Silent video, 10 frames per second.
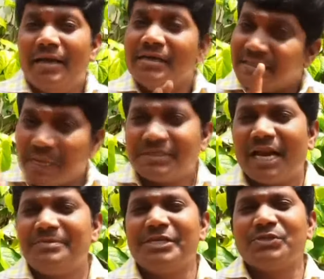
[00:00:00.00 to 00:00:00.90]
మరి
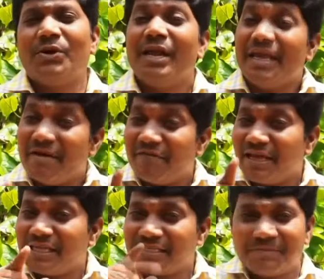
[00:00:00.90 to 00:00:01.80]
సబ్స్క్రైబ్ చేసుకోండి
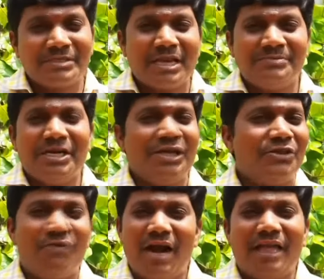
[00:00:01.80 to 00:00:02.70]
ఎవరైతే
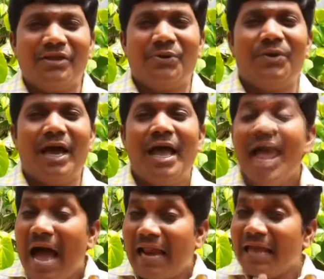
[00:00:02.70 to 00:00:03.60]
సబ్స్క్రైబ్ చేయలేదో వాళ్ళందరూ
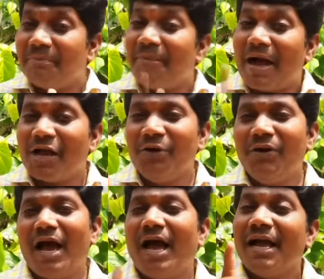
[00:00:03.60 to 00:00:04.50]
కూడా అలాగే
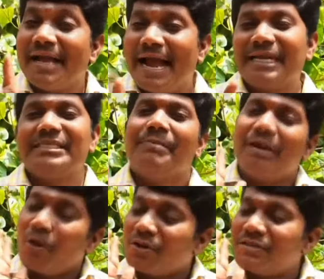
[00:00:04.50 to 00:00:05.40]
పక్కనున్న గంట
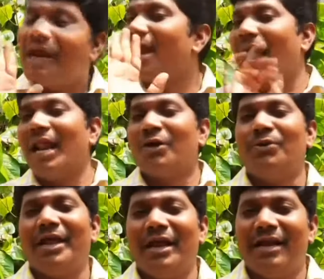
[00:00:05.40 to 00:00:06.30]
సింబల్ ఒక్కసారి
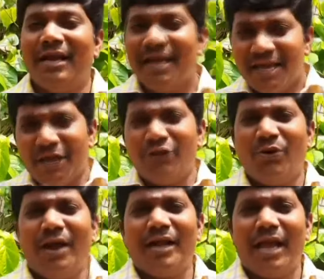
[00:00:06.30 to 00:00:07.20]
అలా కొట్టేయండి
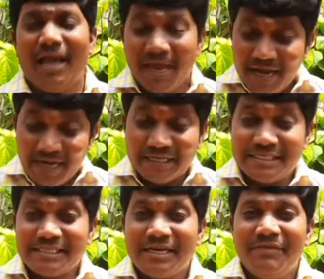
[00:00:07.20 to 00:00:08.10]
ఎందుకు అంటే
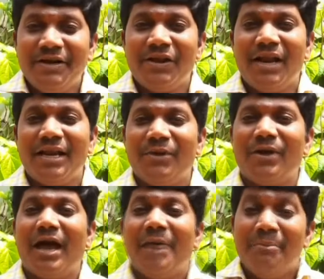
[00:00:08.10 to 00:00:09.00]
నేను చేసిన
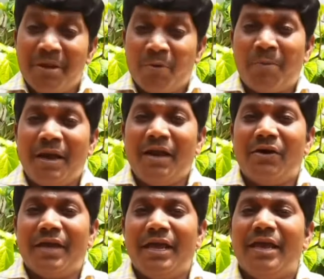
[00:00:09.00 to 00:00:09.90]
వీడియోలన్నీ కూడా మీ
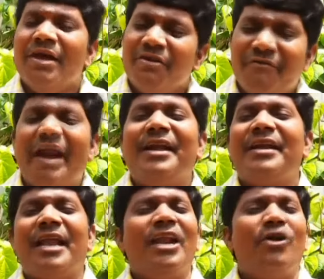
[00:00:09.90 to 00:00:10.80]
మొబైల్లోకి
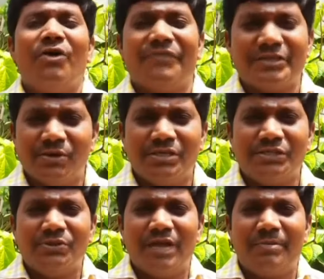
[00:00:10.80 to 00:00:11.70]
వెంటనే
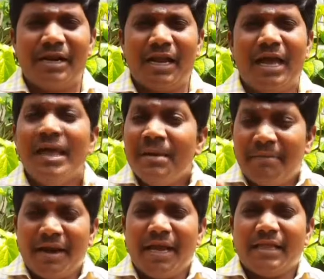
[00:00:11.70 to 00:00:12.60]
నోటిఫికేషన్ వచ్చేస్తుంది అనమాట
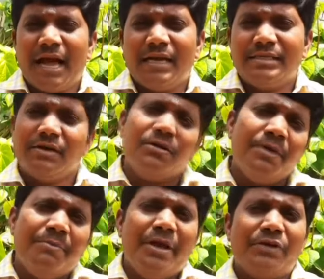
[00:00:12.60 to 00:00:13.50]
మరి ఇంకెందుకు
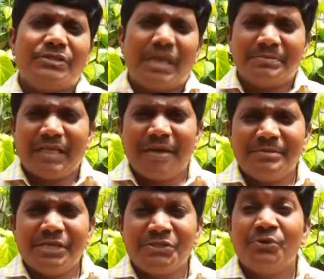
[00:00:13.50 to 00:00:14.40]
ఆలస్యం మీరు
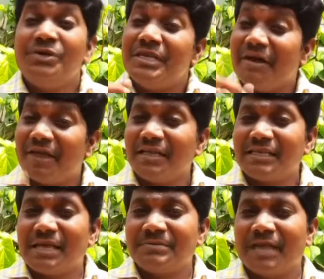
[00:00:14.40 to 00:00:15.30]
సబ్స్క్రైబ్ చేస్తూ
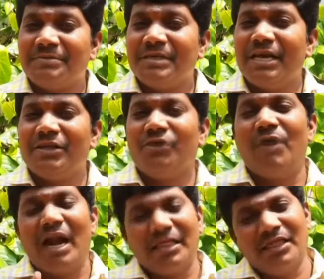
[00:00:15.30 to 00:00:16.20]
ఎవరైతే సబ్స్క్రైబ్
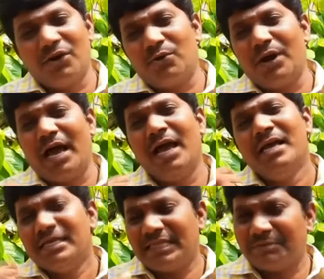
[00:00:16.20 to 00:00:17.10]
చేయలేదో వాళ్ళందరూ కూడా
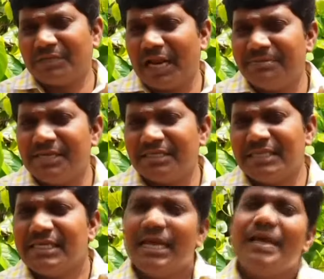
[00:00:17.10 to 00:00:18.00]
సబ్స్క్రైబ్
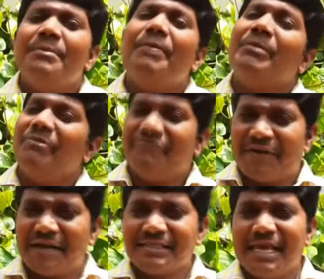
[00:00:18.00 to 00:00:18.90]
చేసేసి మరి మీ
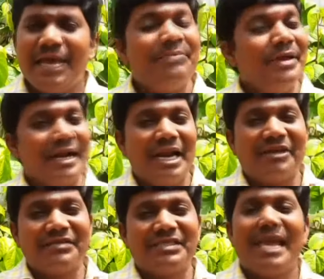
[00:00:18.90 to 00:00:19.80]
ఫ్రెండ్స్కి మీ
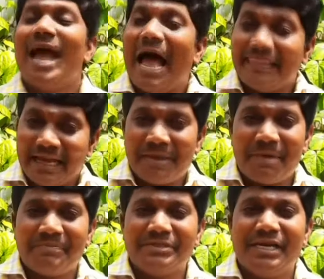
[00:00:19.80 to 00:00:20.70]
రిలేటివ్స్కి
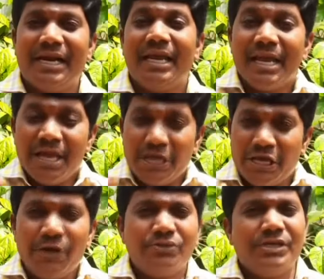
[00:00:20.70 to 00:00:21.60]
అందరికీ పంపించండి
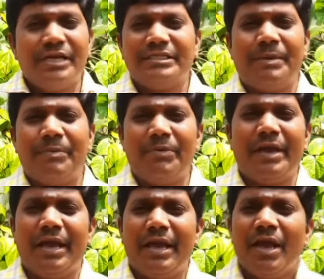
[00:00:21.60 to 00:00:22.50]
ఈ రోజు నేను చెప్పబోయే